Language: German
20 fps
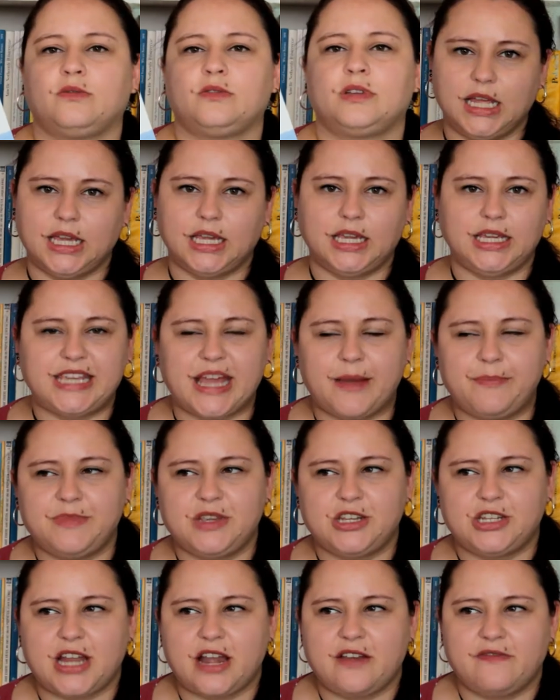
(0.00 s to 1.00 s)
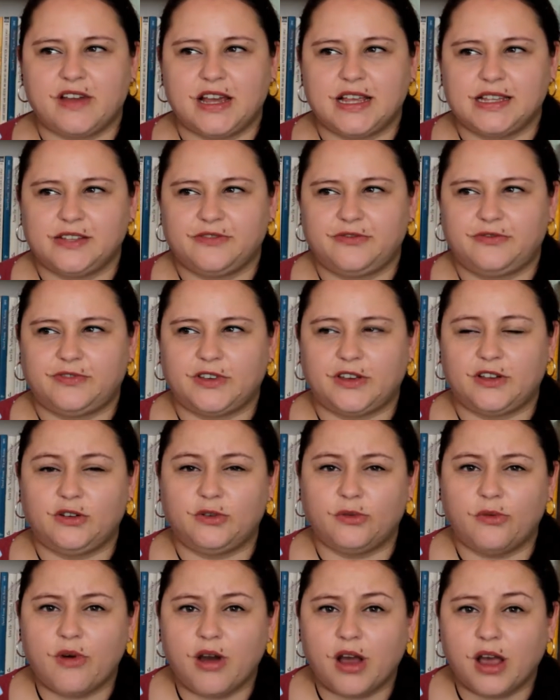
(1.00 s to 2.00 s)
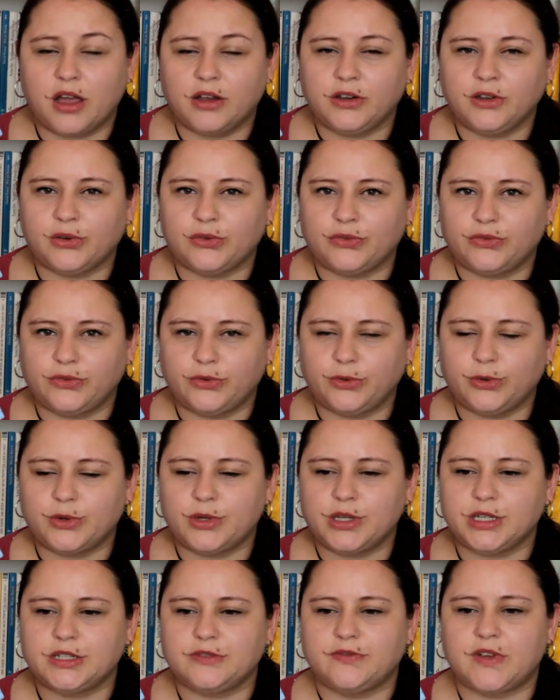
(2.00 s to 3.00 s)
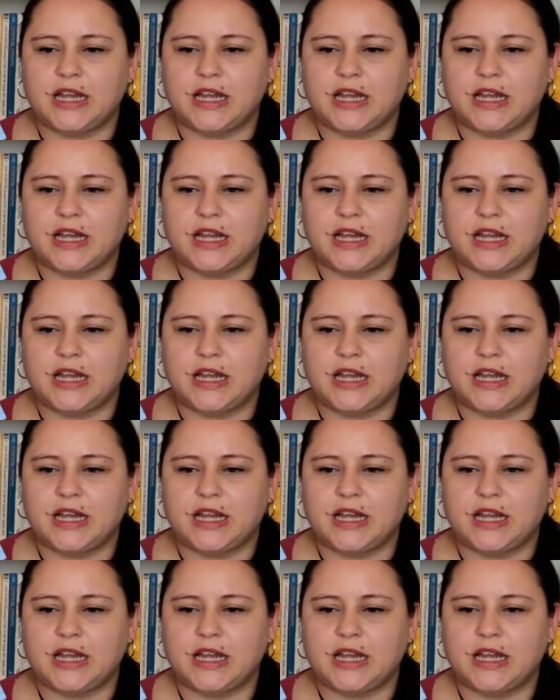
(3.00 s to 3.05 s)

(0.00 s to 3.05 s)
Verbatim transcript: Und ich habe mich stellenweise verloren gefühlt,